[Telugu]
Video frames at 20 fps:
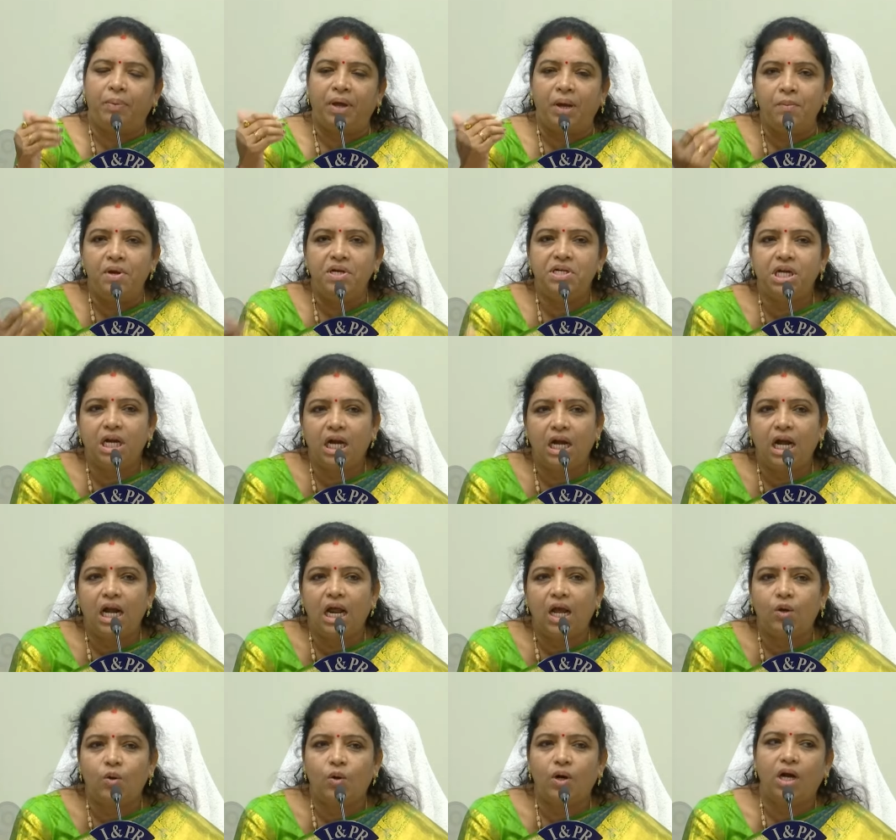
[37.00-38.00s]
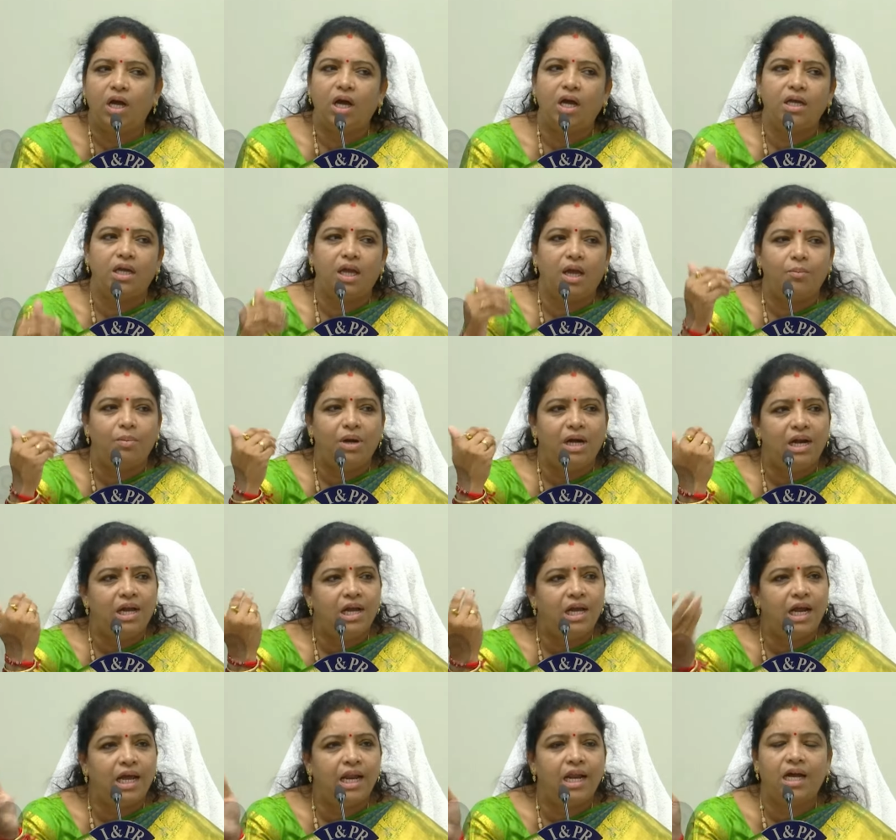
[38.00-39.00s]
పర్మిషన్ లేకుండా ఏ
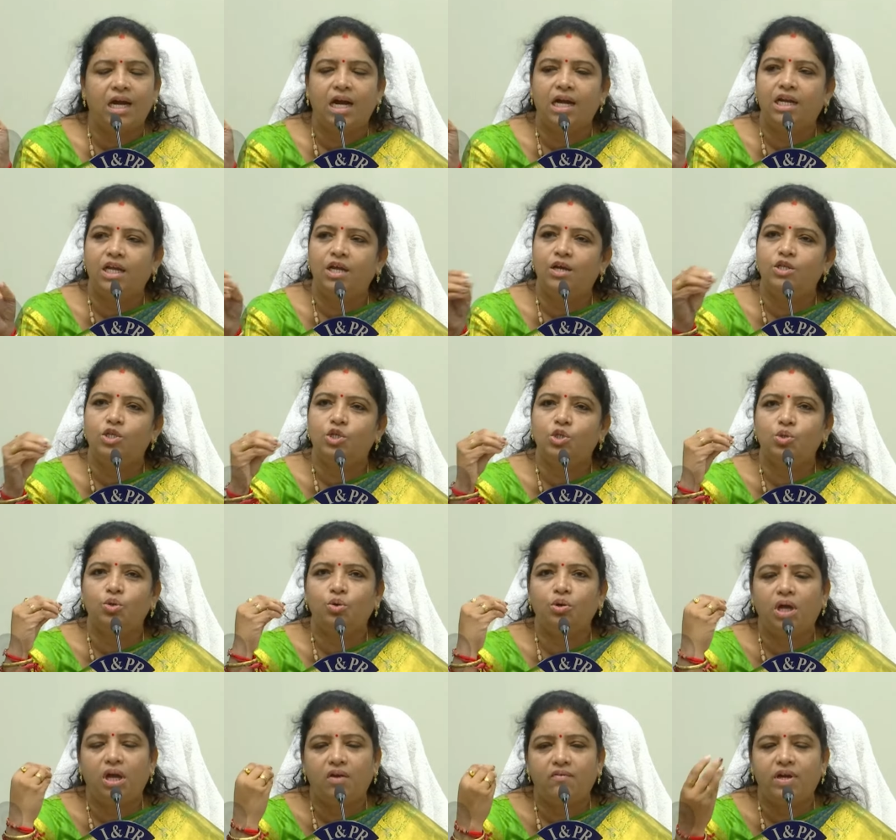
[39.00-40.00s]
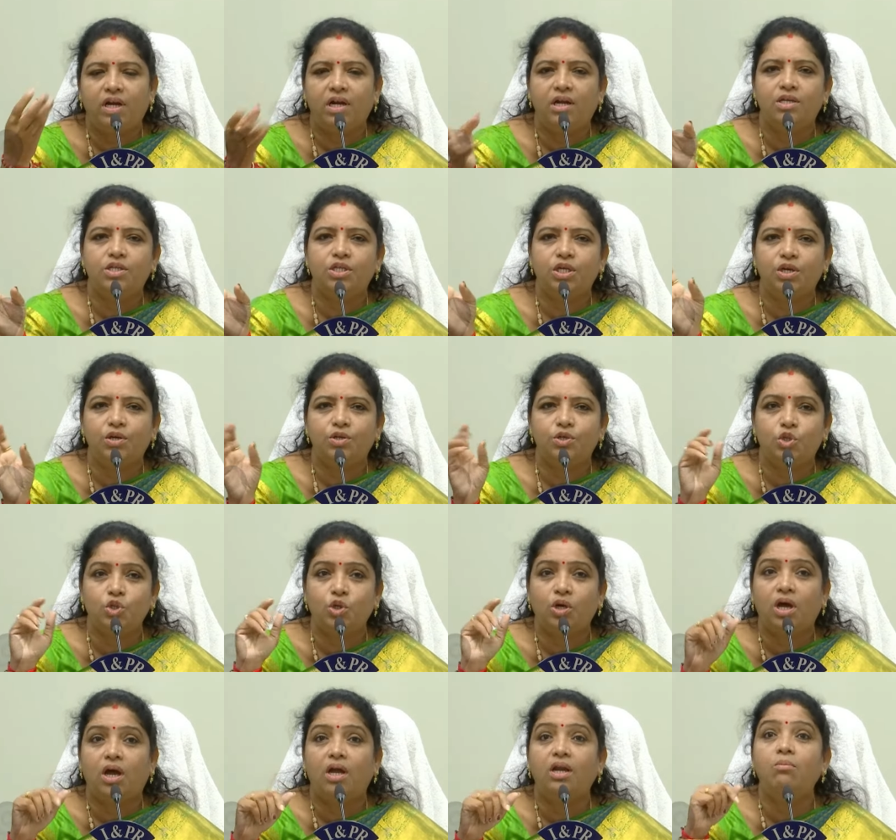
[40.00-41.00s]
బిల్డింగ్లు అయినా కట్టేయచ్చు ఏమన్నా చేయొచ్చు
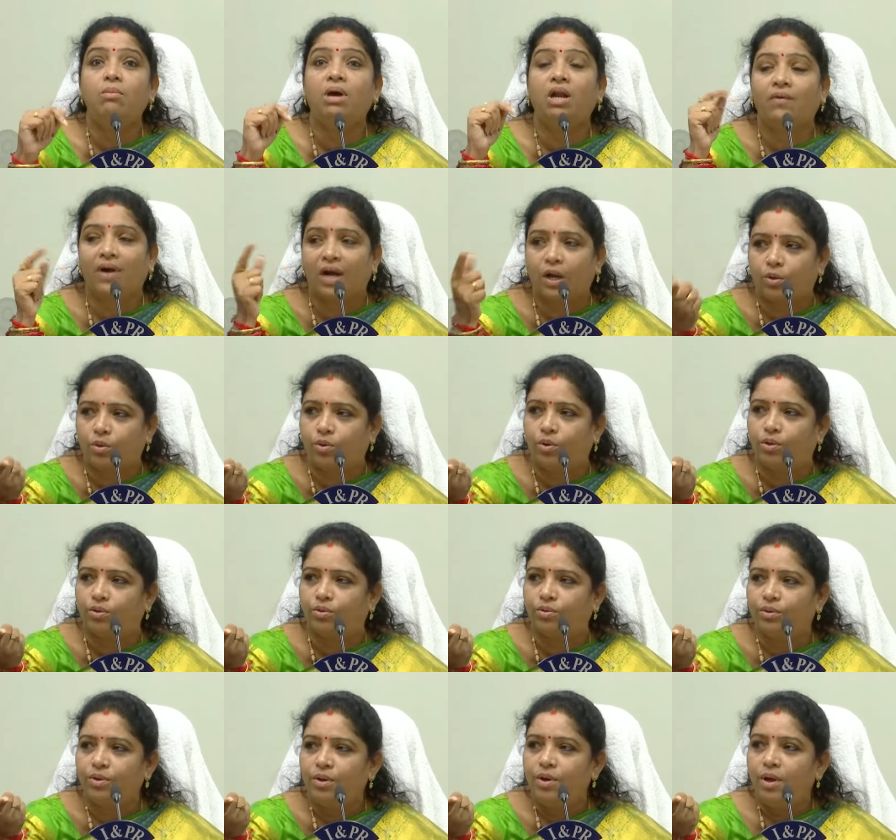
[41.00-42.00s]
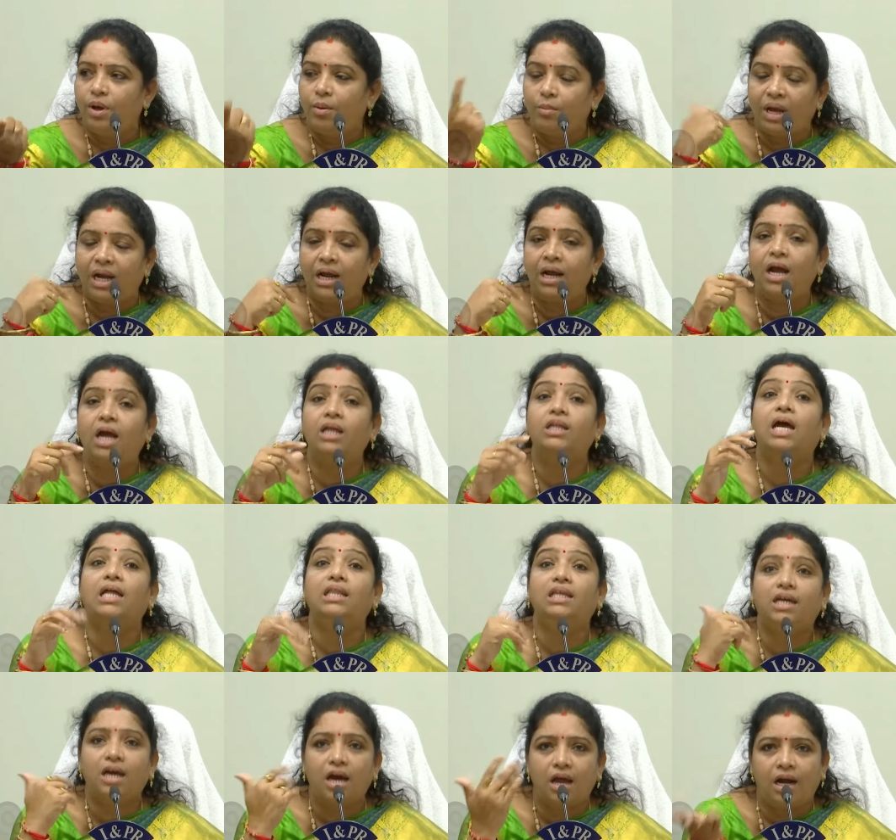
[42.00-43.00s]
కానీ మనం అడగకూడదు మనం కాదు
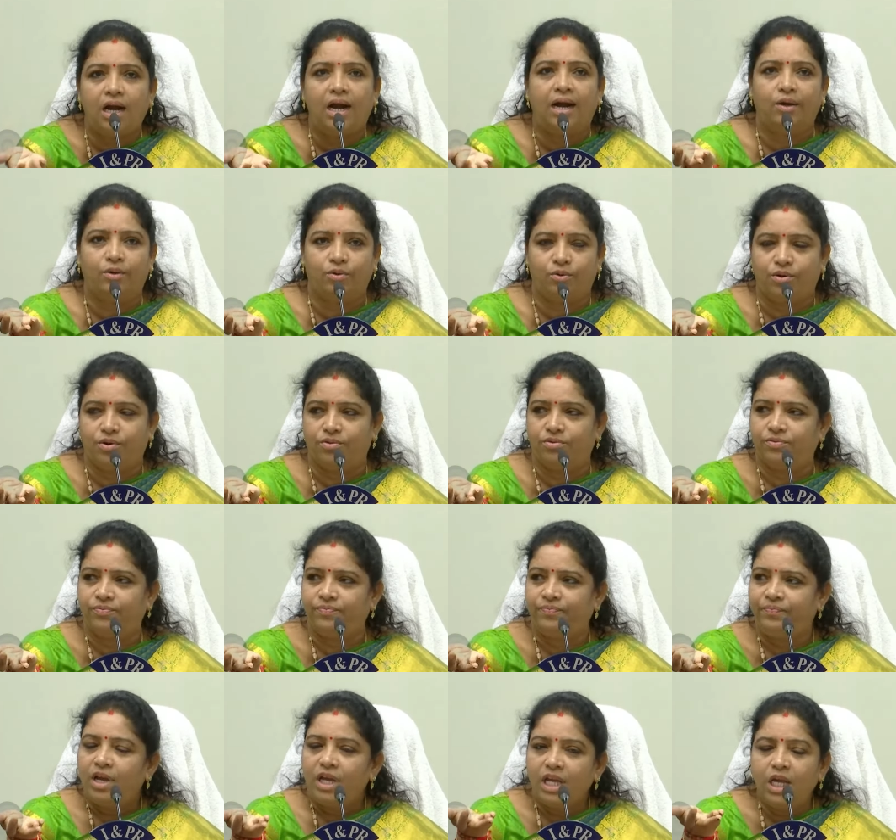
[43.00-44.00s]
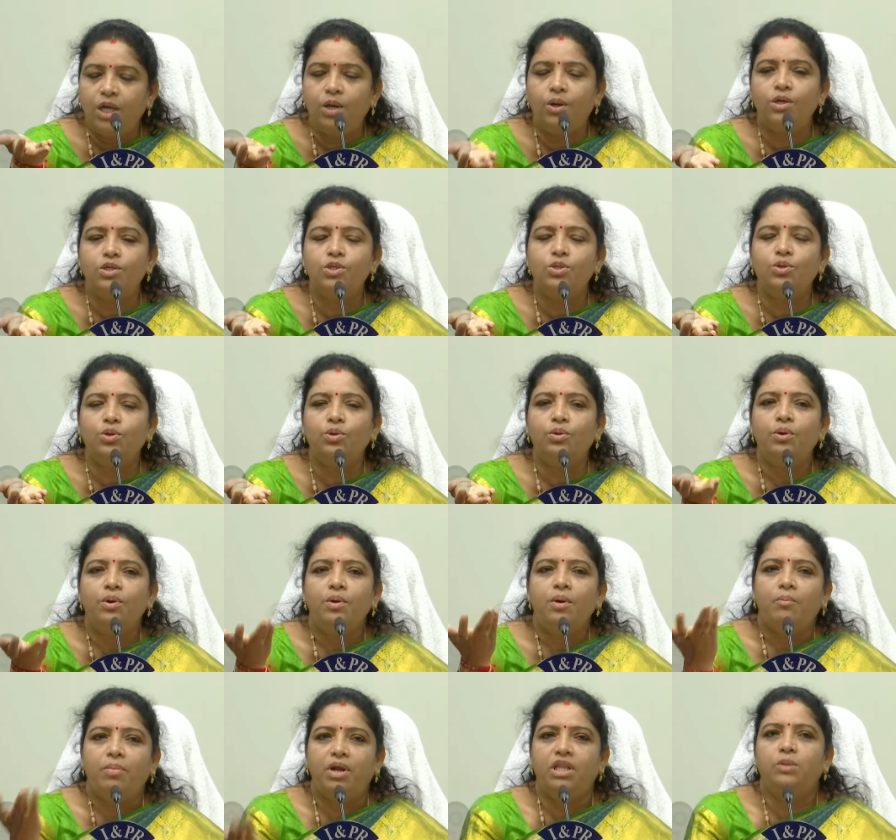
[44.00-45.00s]
అధికారులు అడగకూడదు ఈరోజు
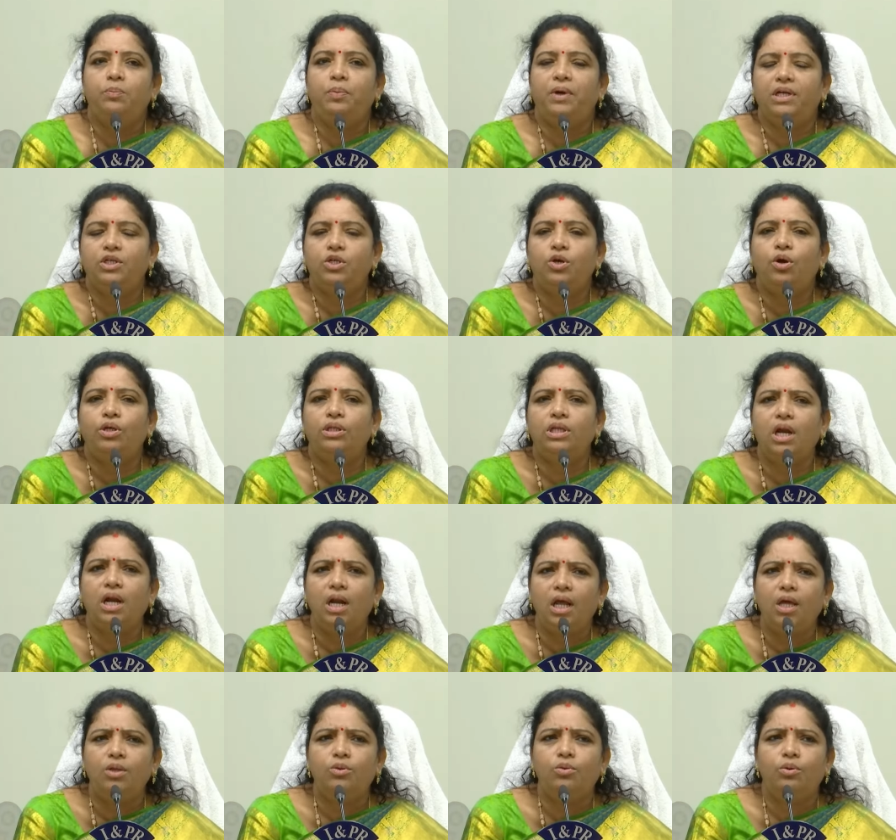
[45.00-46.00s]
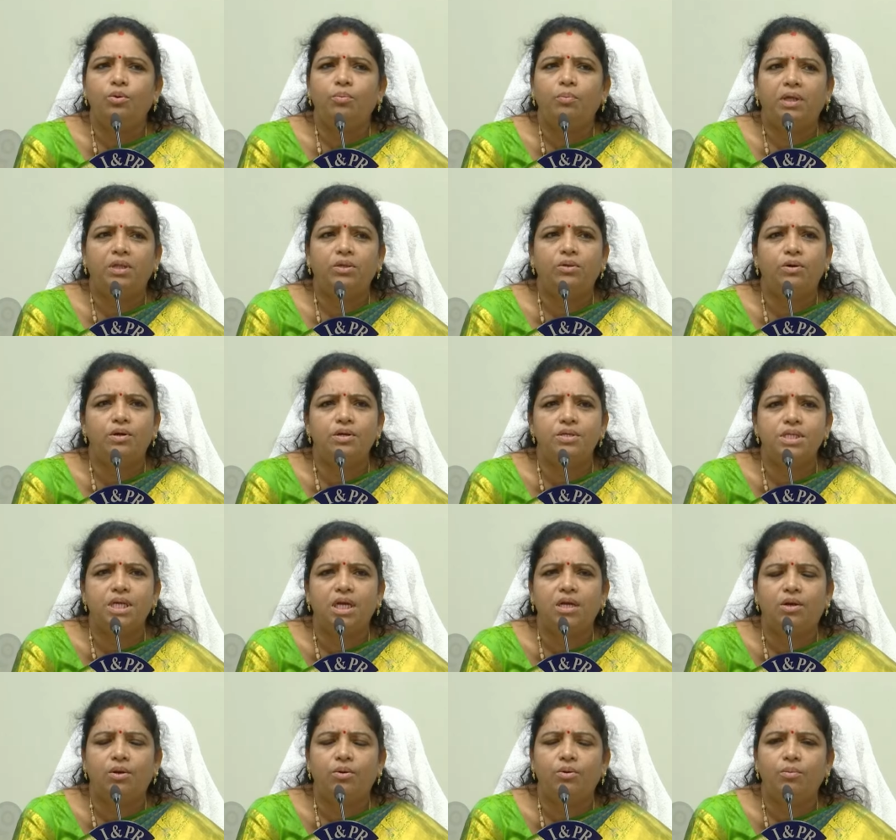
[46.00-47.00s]
ప్రతిపక్ష హోదా లేదు పదకొండు
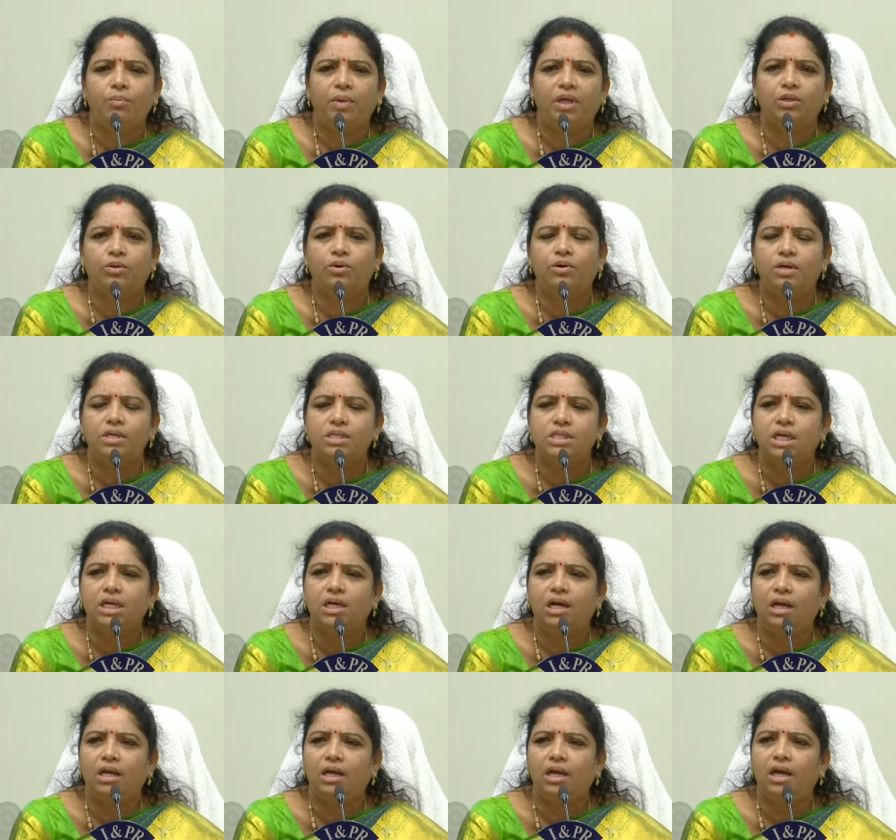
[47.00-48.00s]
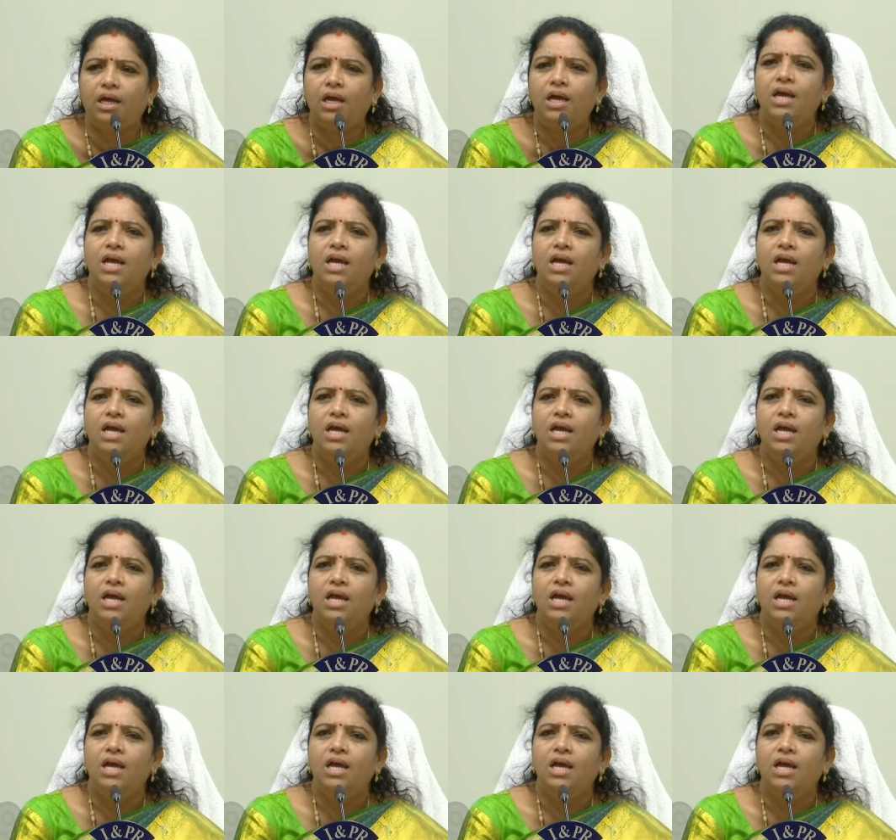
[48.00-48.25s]
సీట్లు పదకొండు సీట్లకి